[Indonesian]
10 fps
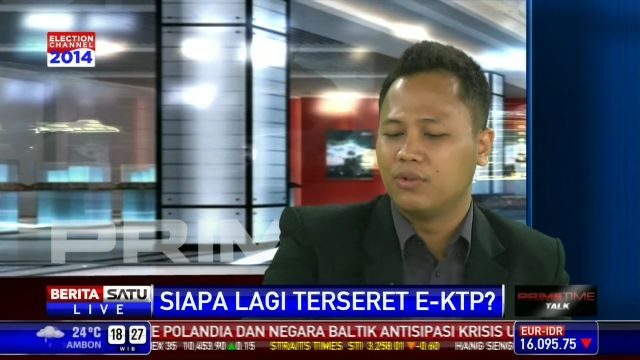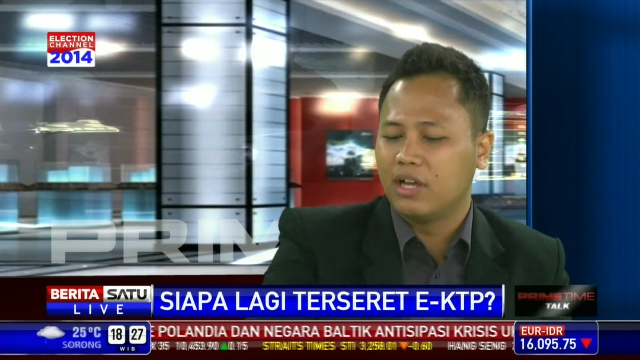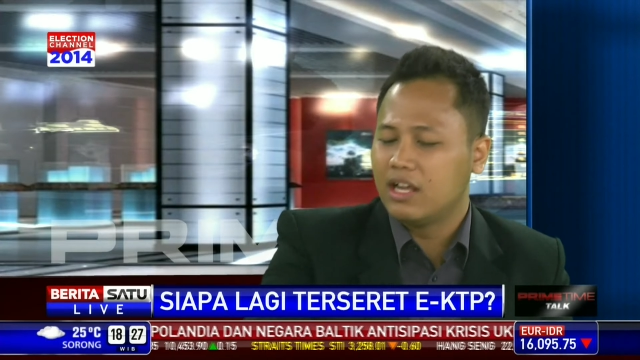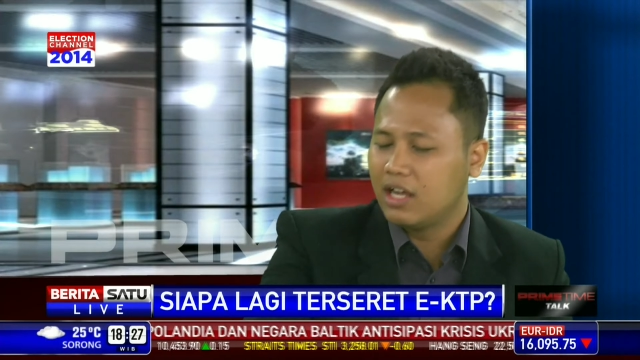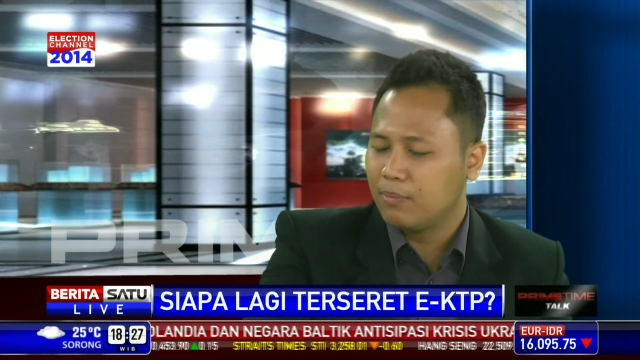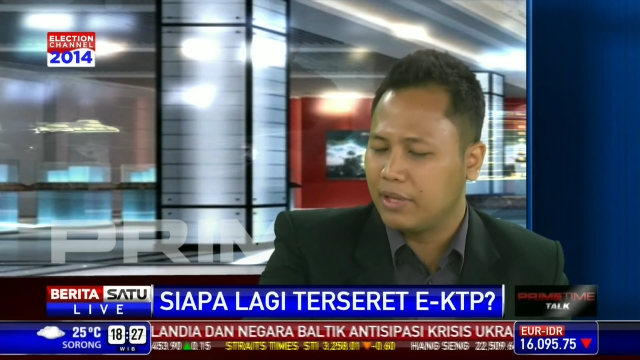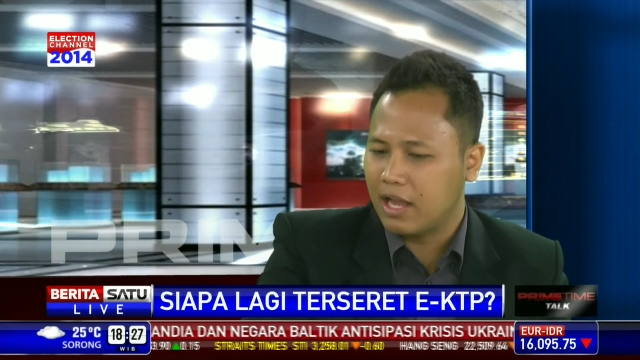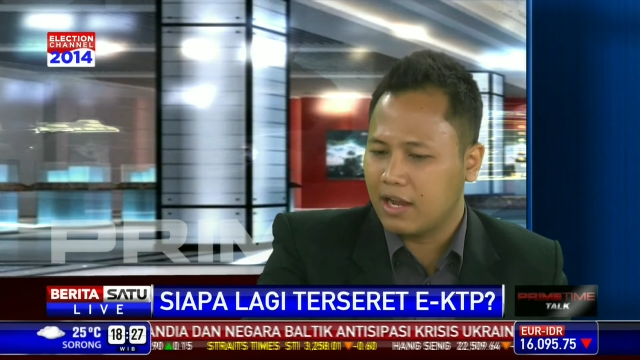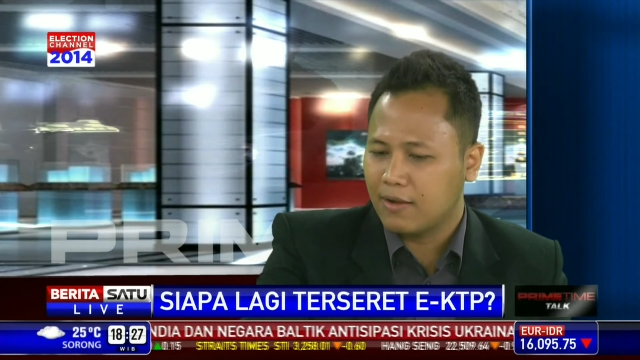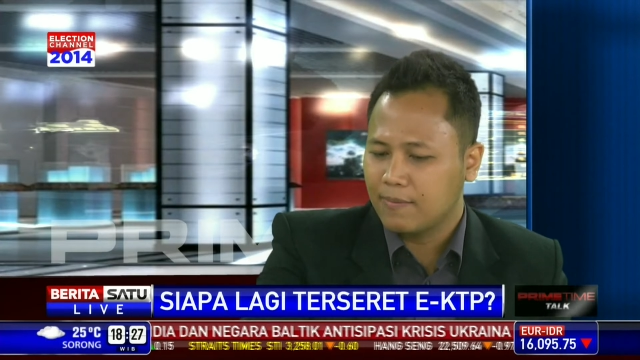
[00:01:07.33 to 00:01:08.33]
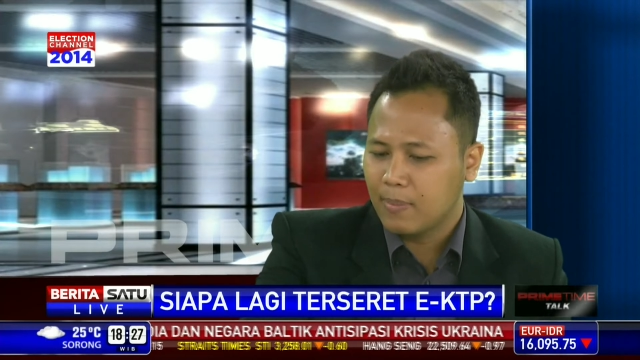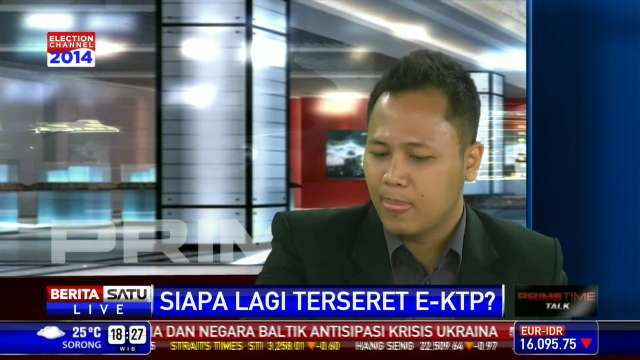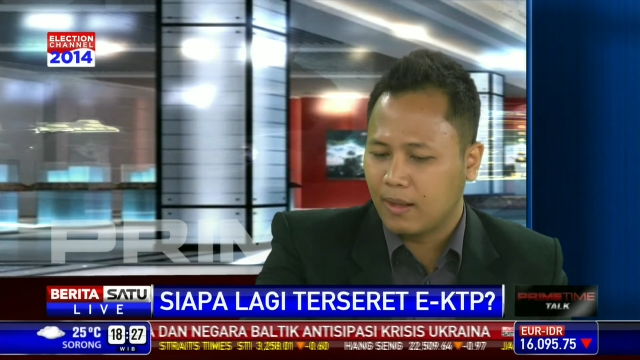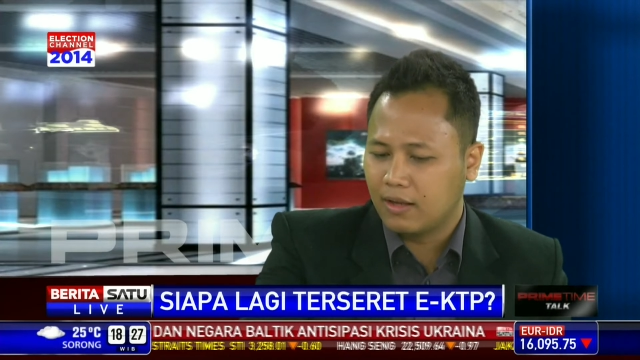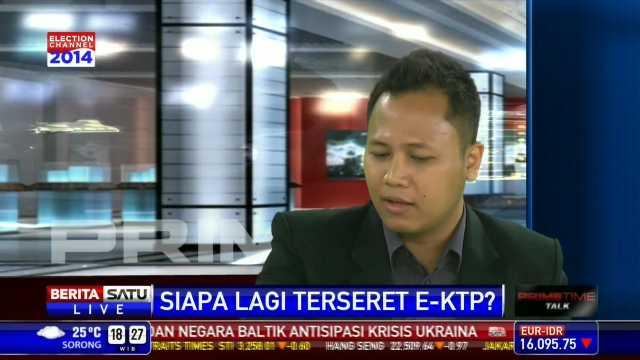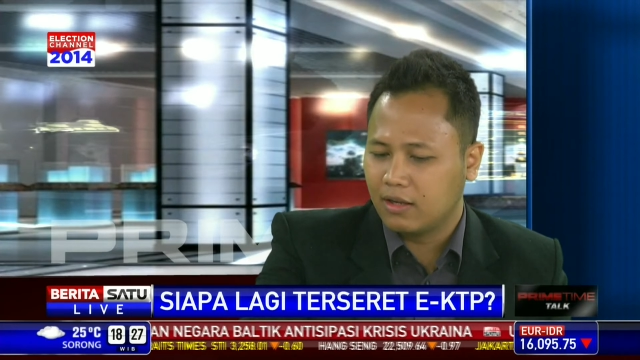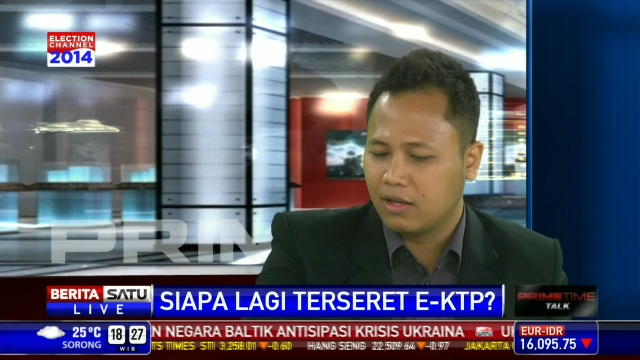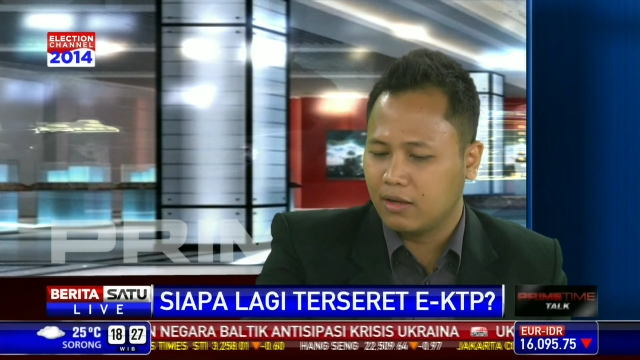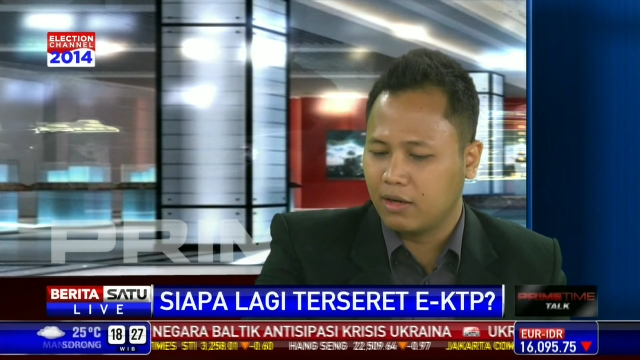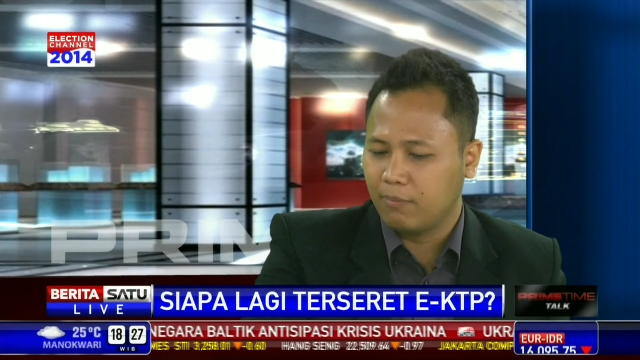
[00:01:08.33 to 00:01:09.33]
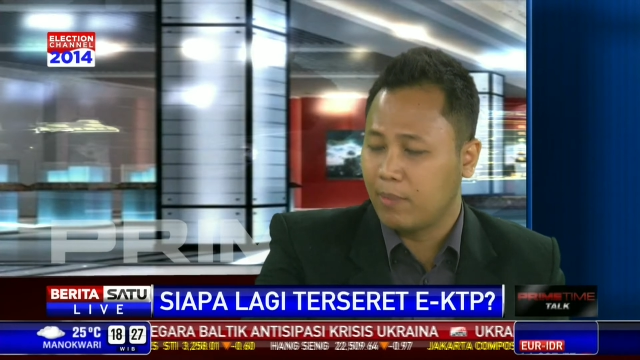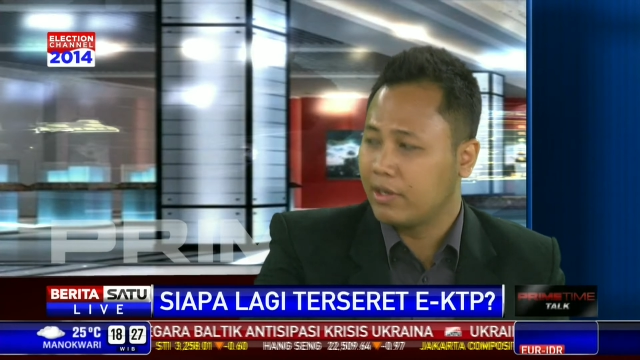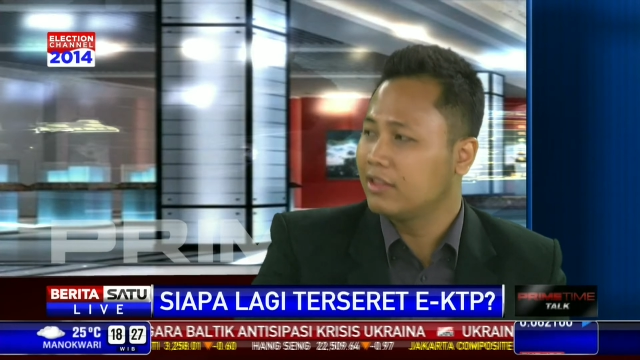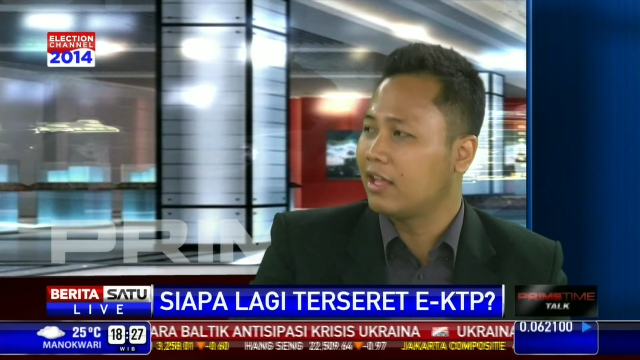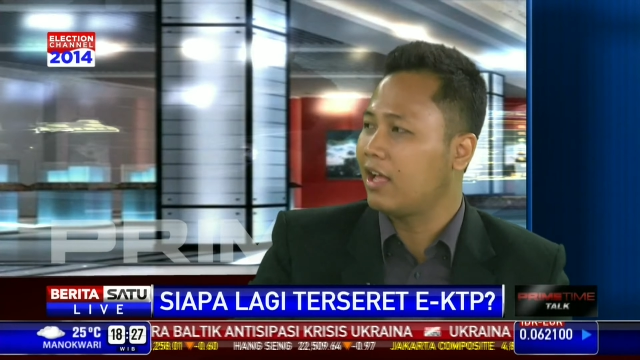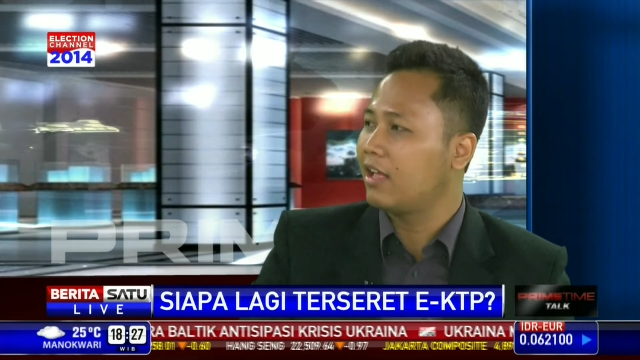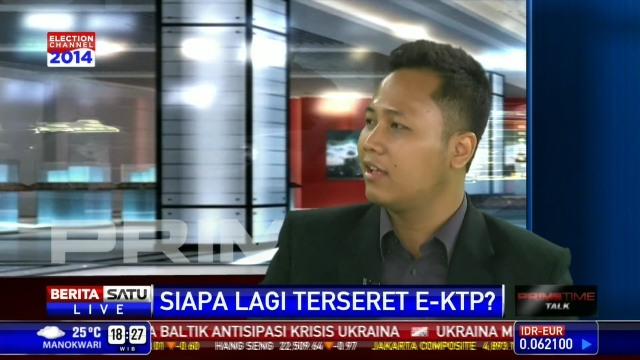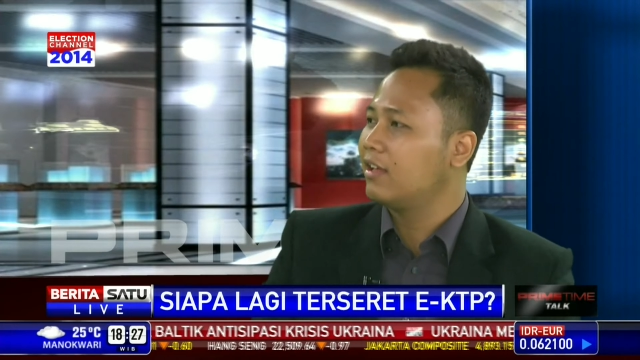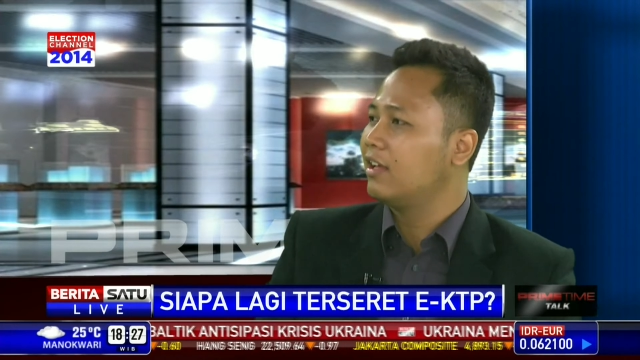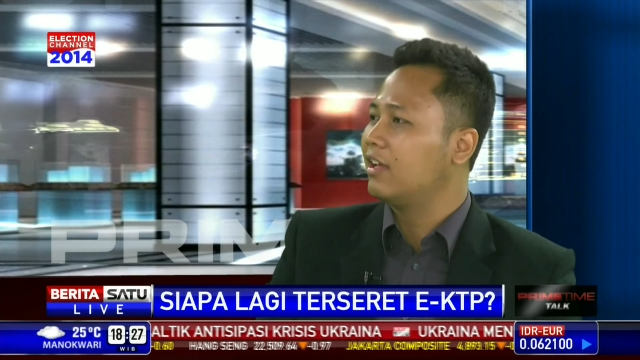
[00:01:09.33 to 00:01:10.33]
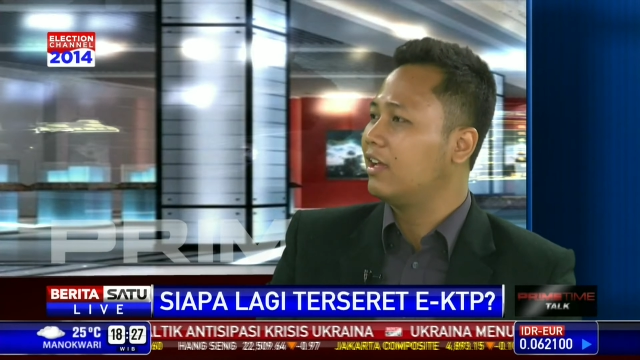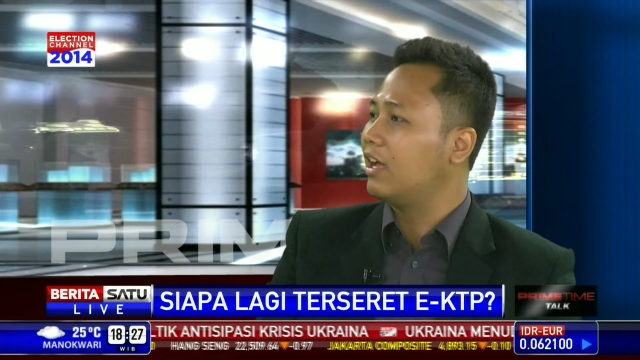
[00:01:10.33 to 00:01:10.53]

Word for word: juga dengan pihak Eh, pemerintah. pemerintah.